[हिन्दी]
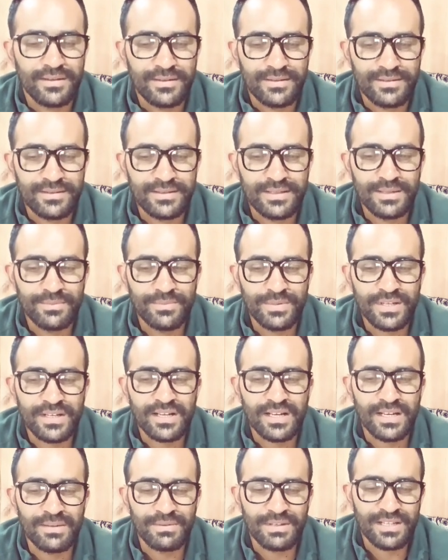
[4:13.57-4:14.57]
ये
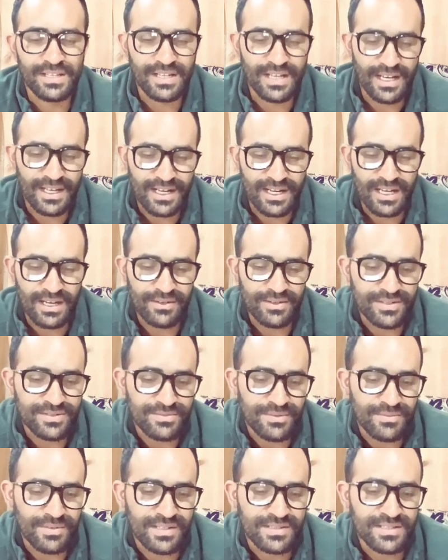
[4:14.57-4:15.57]
बीकली में दिखा रहा है
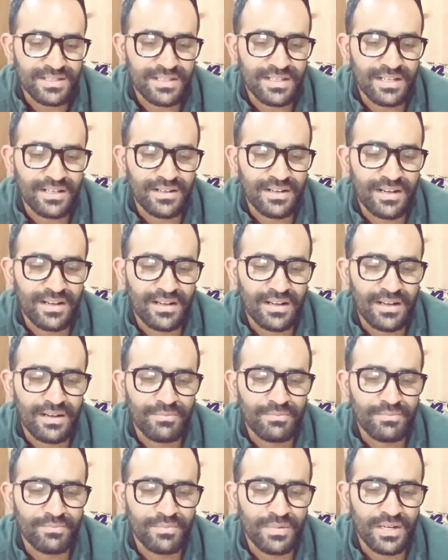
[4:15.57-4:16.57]
इसमें वेसेंडिंग ट्राइंगल
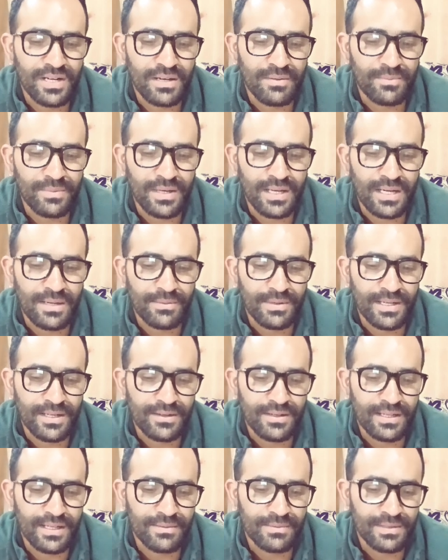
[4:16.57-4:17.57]
बड़ा प्यारा बना
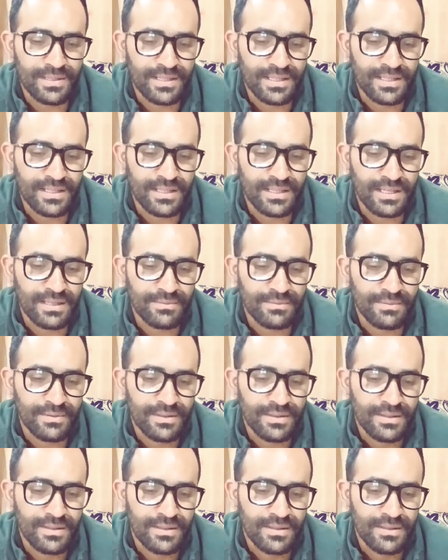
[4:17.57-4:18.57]
है देखिए आप
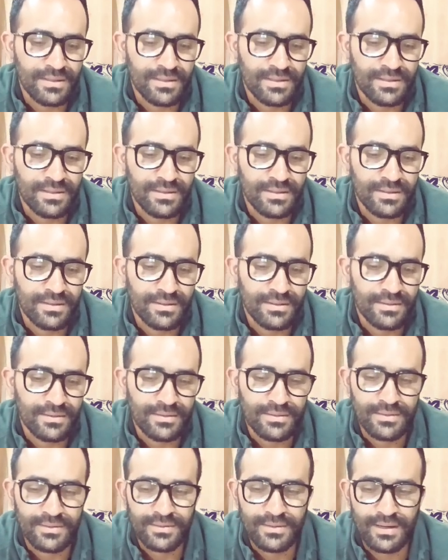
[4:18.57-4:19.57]

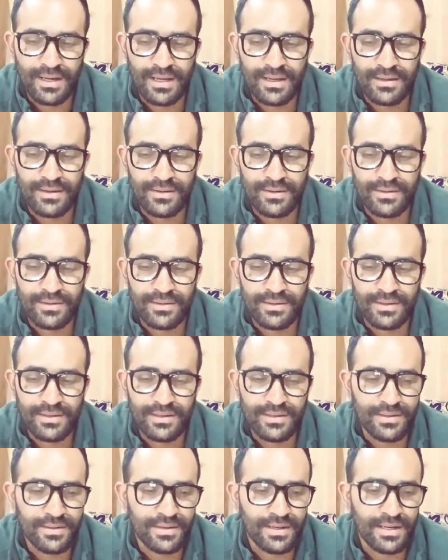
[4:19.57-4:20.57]
ट्राई ये
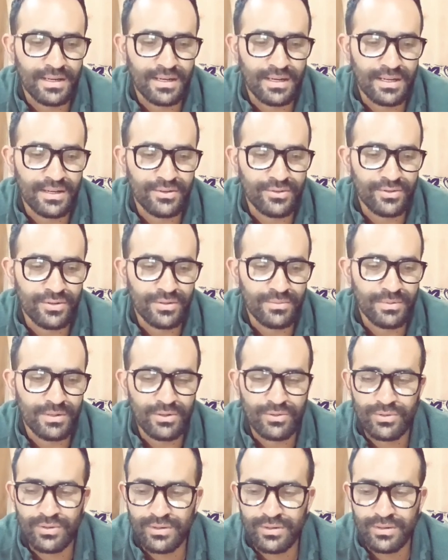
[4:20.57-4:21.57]
ट्रेंड लाइन जो है
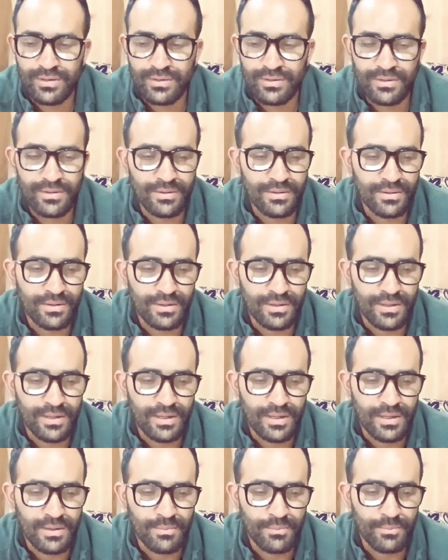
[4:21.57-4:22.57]
बिल्कुल
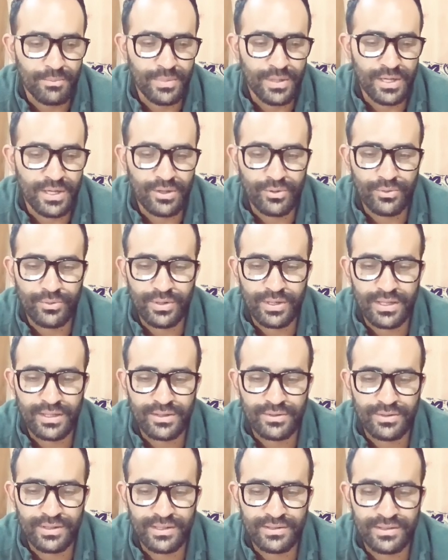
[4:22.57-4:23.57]
ब्रेक हो रही है
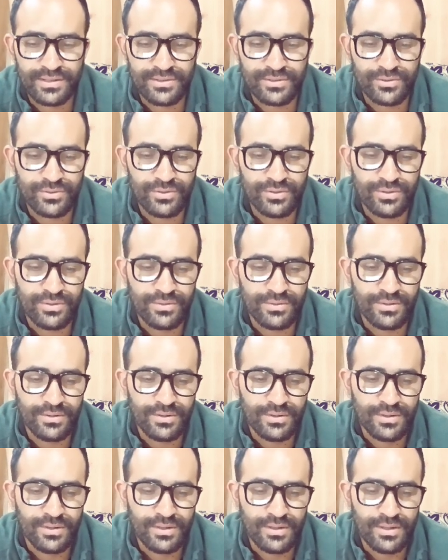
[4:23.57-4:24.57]
थोड़ा सा इसको
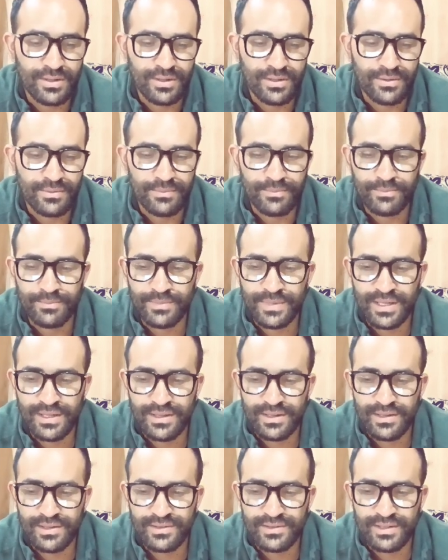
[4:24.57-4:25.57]
मैं
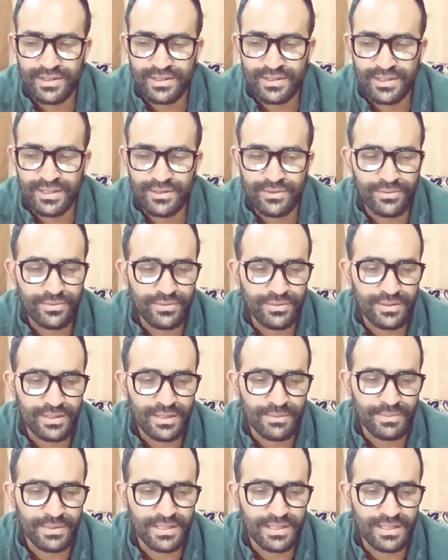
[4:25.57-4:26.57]
रेज करता हूँ
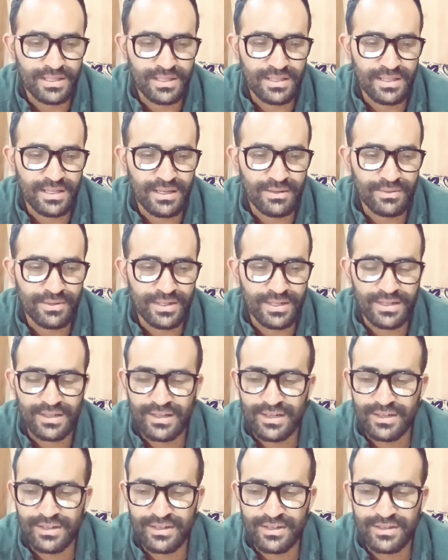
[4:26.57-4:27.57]
यहाँ पे देखिए आप ट्रेंड
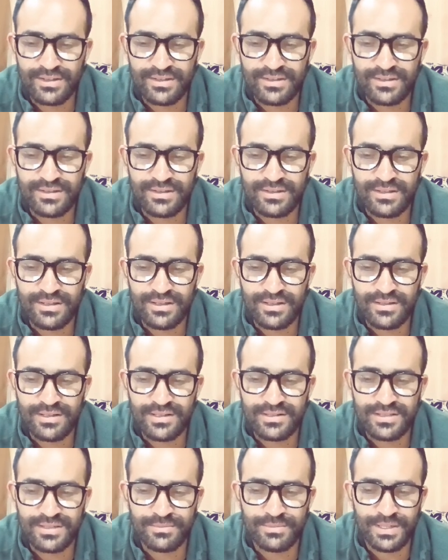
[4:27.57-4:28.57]
लाइन कितनी
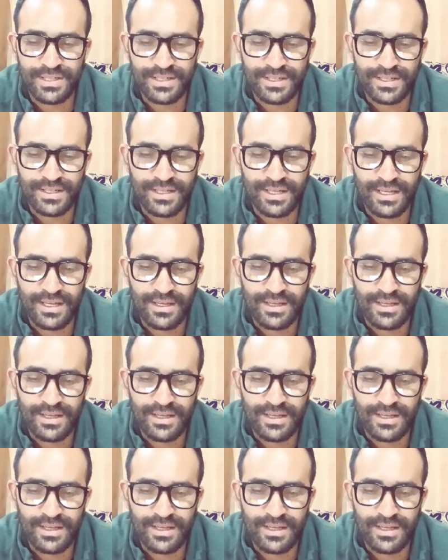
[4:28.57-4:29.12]
गज़ब बन रही है